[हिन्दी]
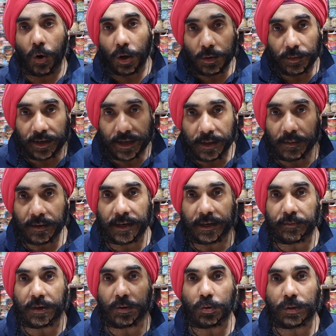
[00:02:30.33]
ऑल ओवर इंडिया में
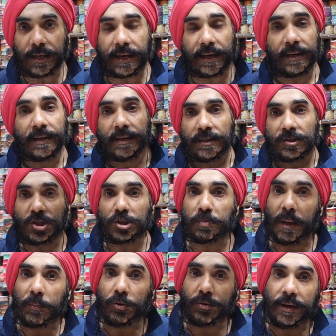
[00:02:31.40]
नेटवर्क होता है जिसमें
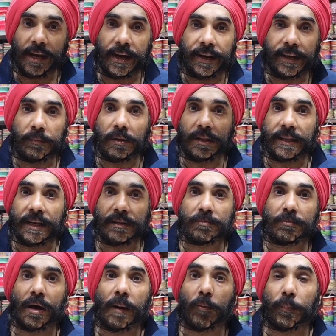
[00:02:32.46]
आपको ट्रैक आईडी मिलती है
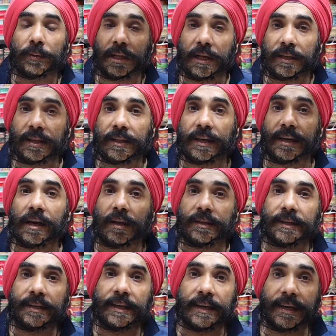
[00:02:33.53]
जिसमें आपको पता लग जाता है कि हाँ जी
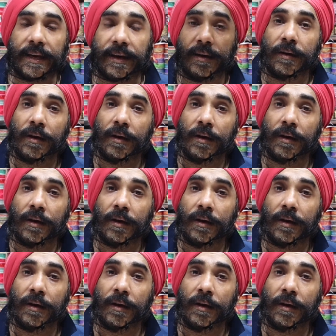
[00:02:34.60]
ठीक है